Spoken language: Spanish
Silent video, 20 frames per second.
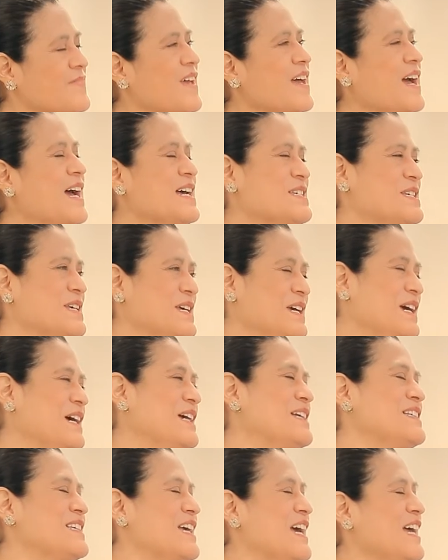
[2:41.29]
Así
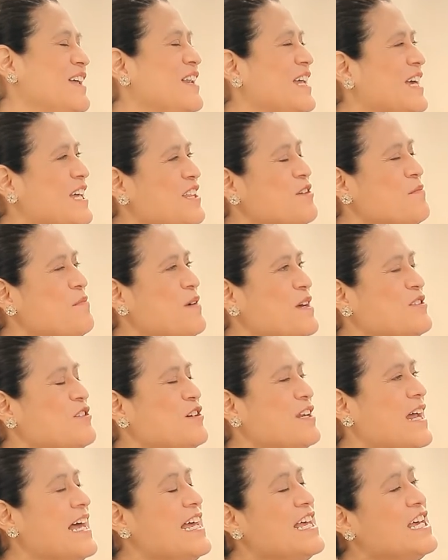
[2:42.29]
es, qué lindo,
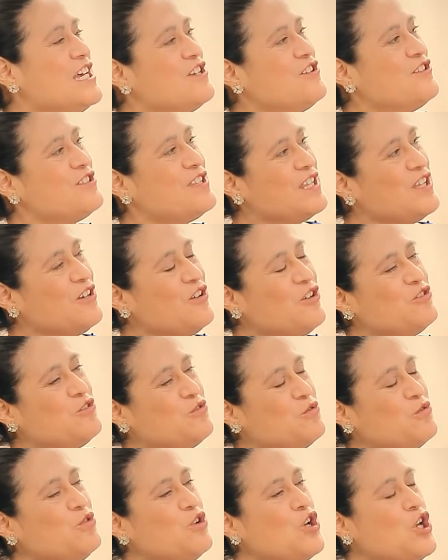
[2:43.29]
pastora. Yo te digo,
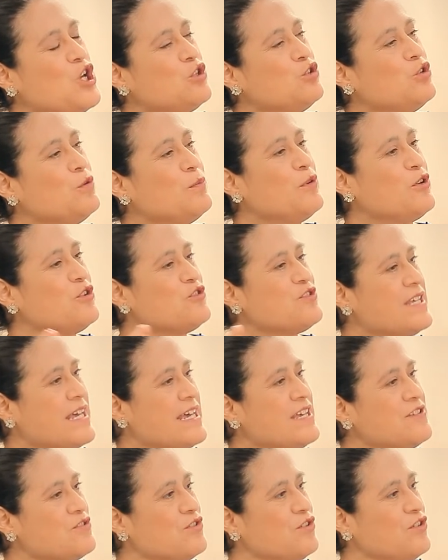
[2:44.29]
tu, tu
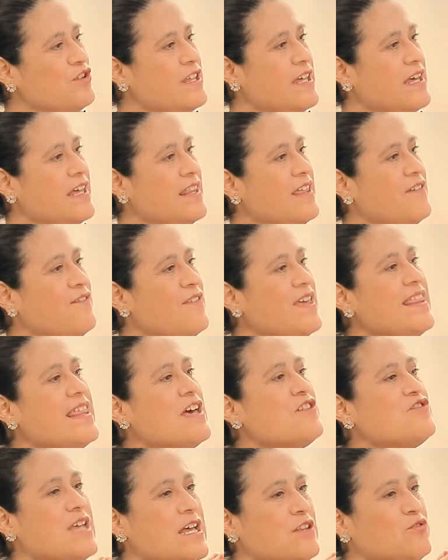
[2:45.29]
proceso de,
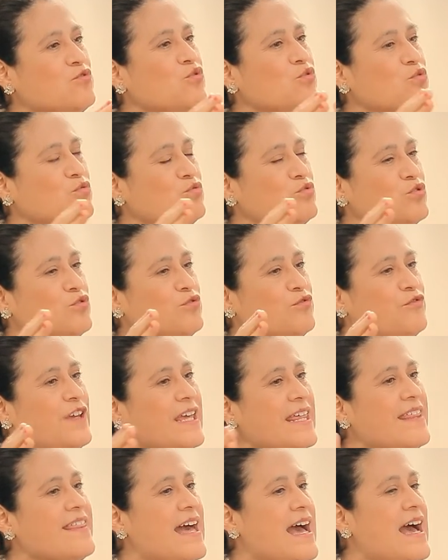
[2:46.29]
vida, o sea, tu,
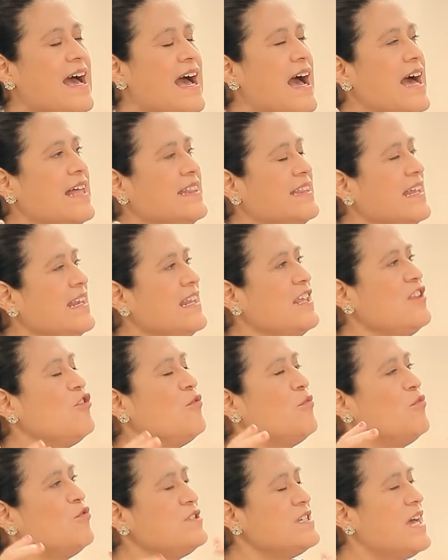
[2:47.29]
vida ha
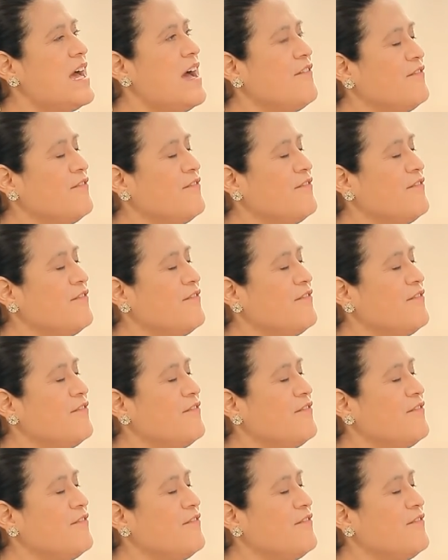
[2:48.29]
tenido muchas